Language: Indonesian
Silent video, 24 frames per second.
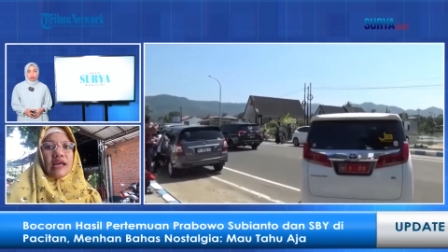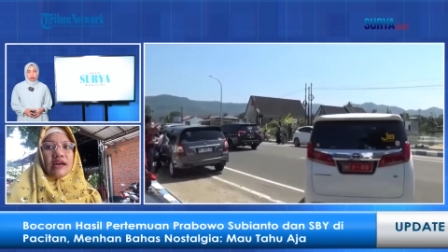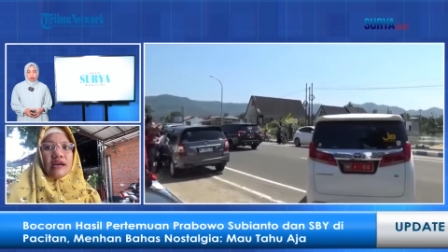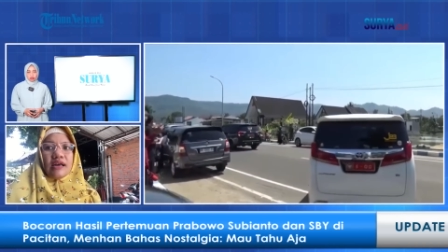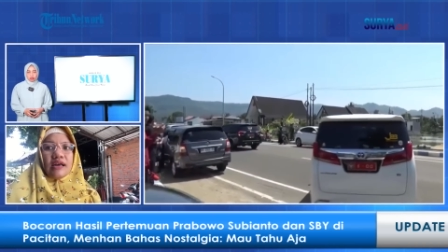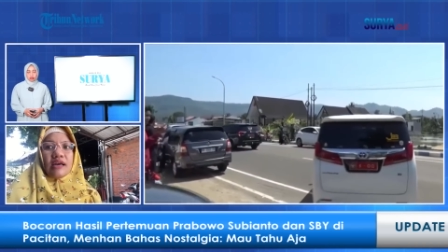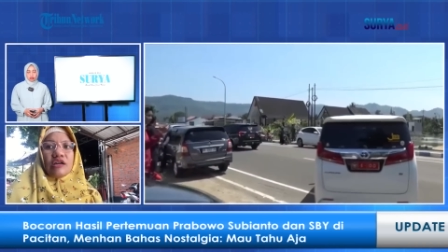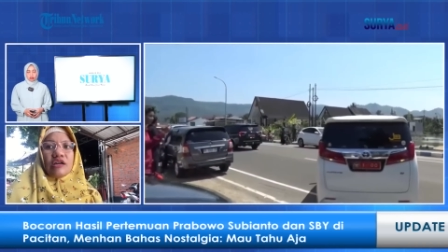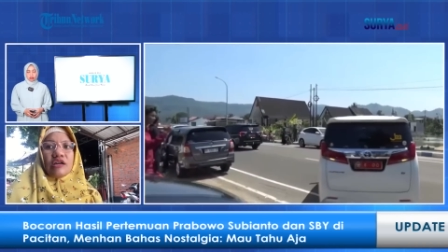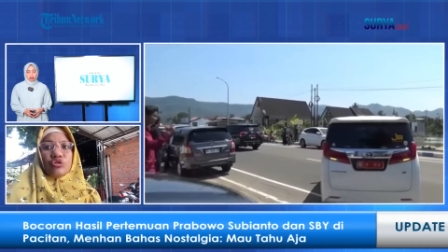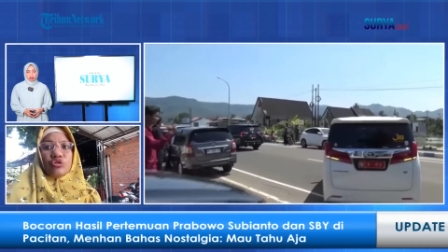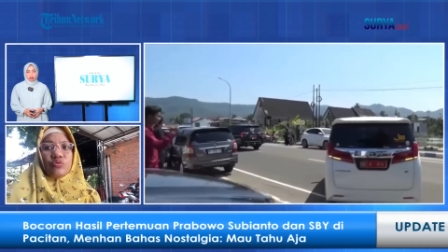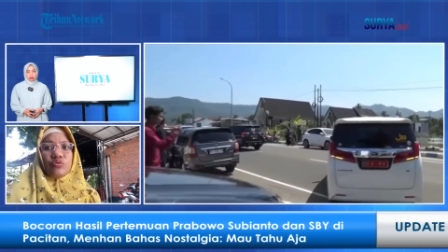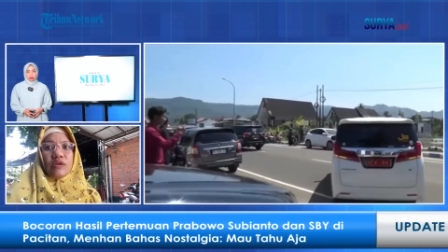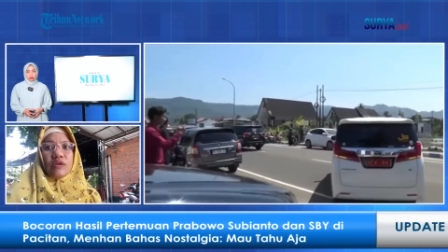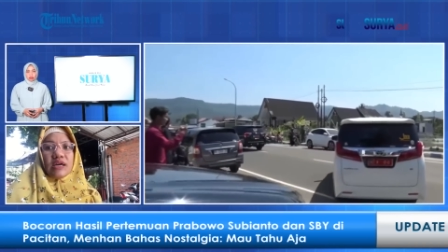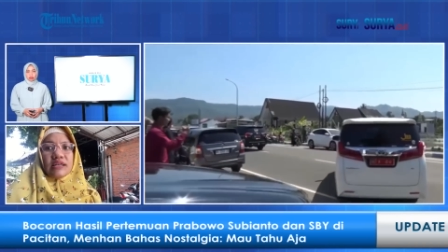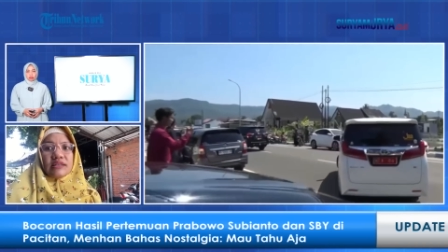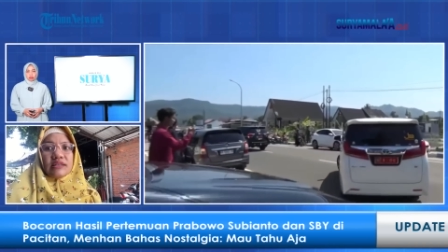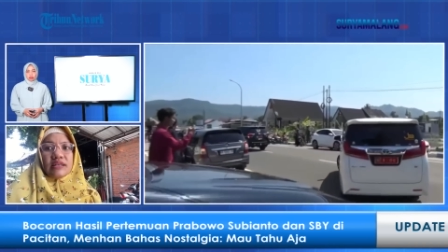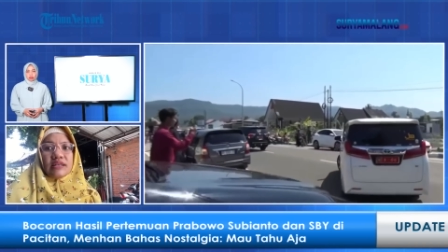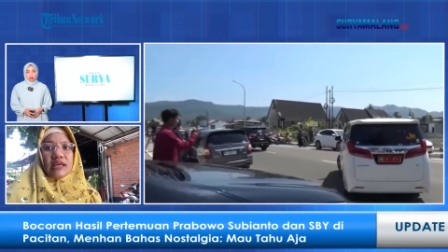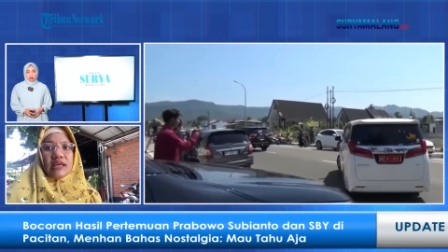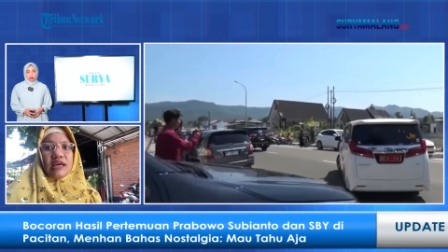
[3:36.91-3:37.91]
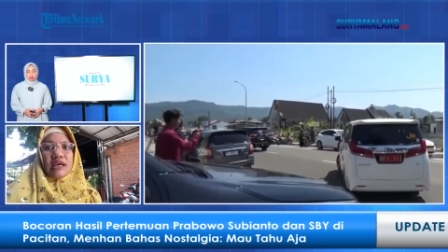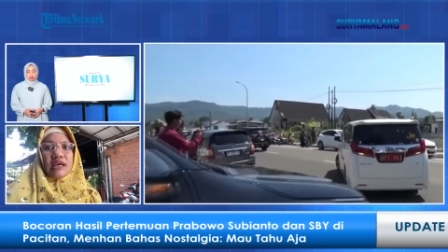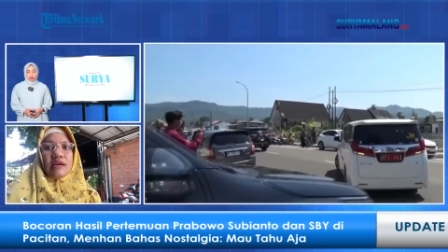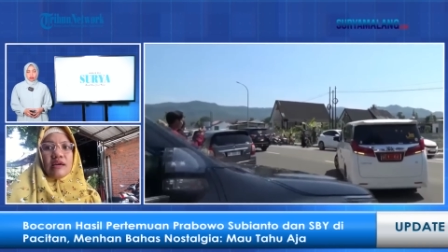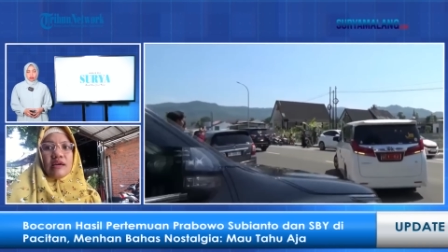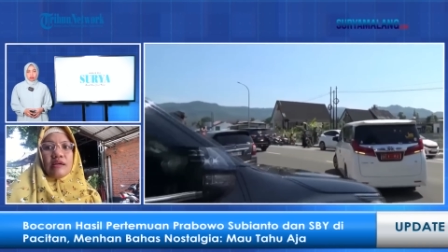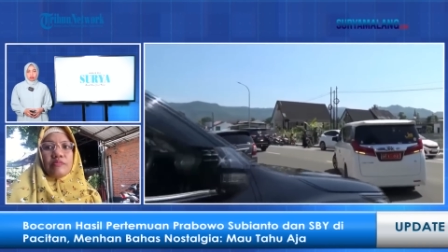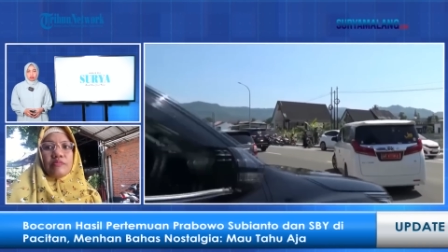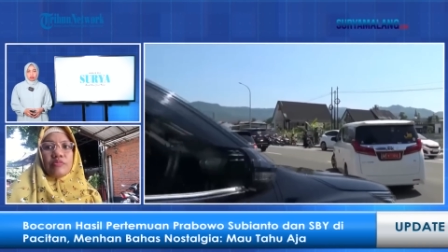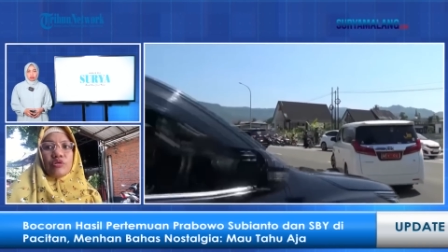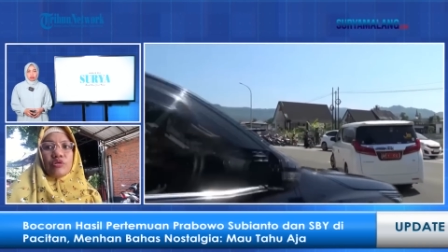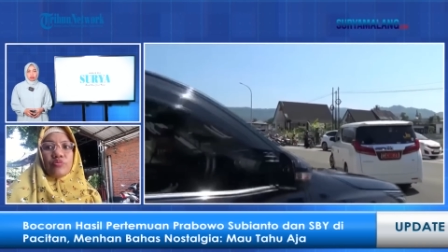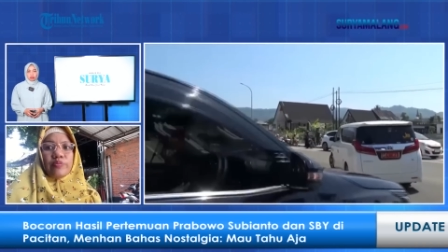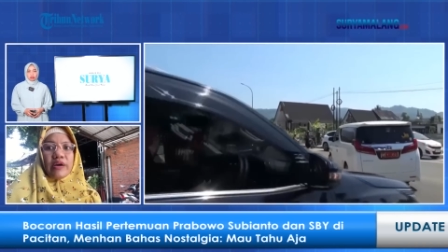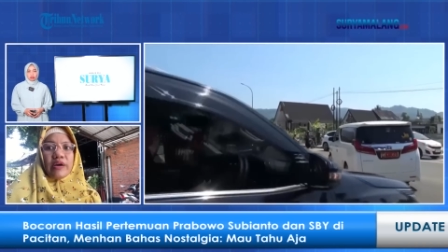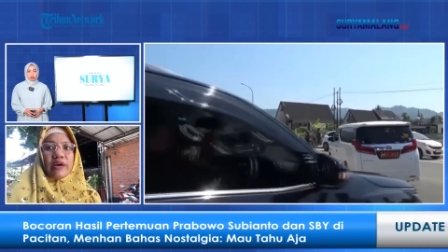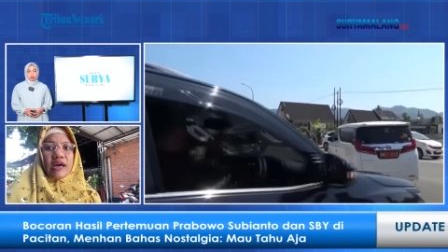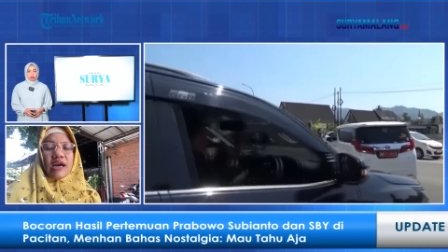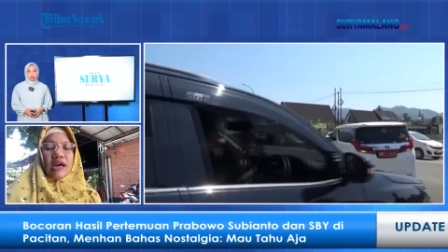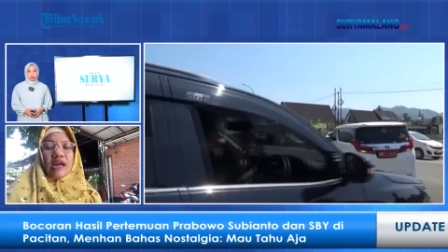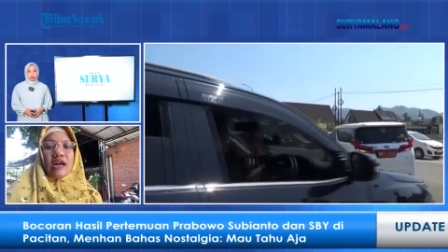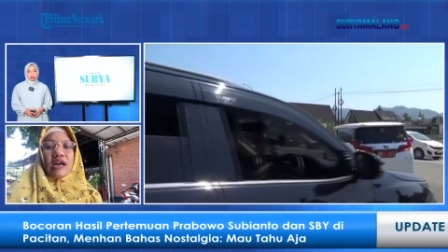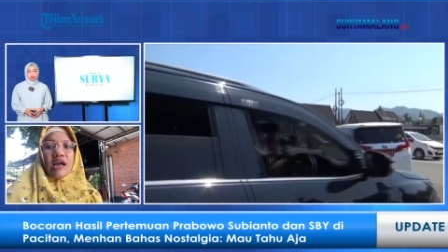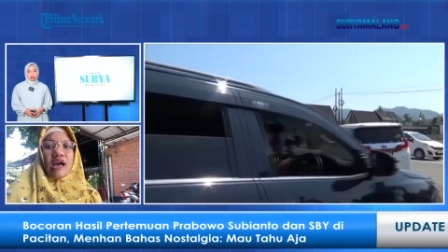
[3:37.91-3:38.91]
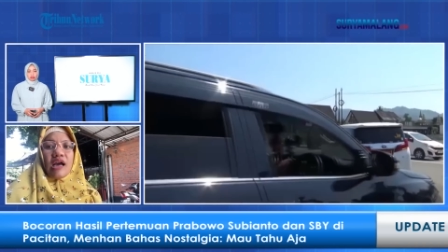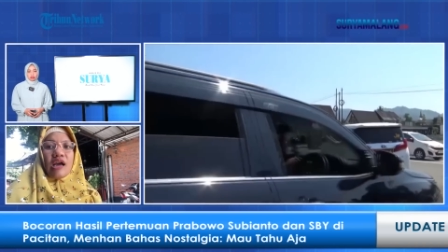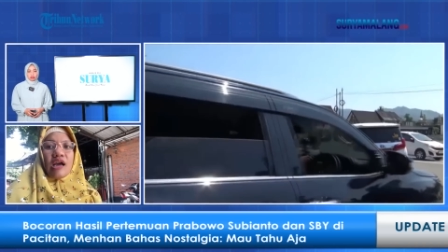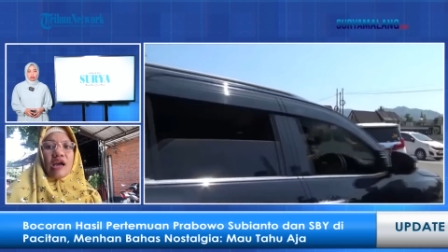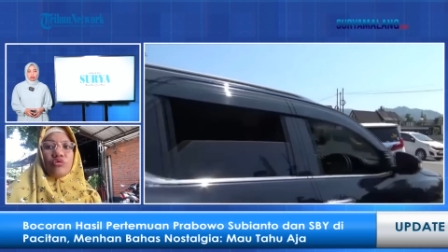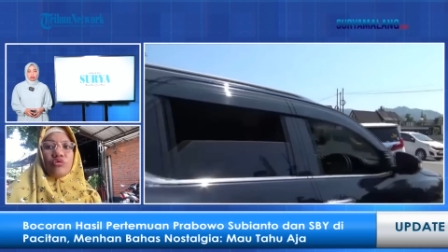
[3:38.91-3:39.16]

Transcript: karena keduanya merupakan